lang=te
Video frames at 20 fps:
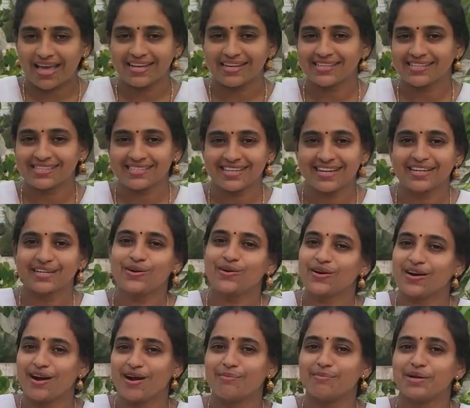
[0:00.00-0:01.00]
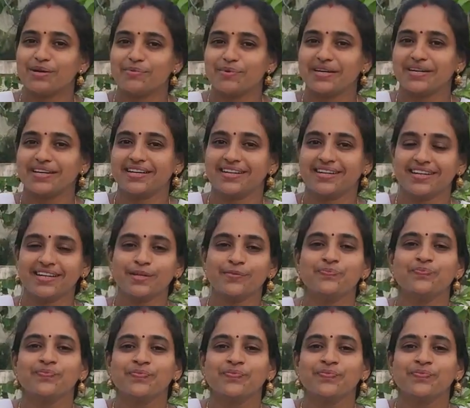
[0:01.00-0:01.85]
లైక్ ఇచ్చేయండి ఒక కామెంట్ పెట్టండి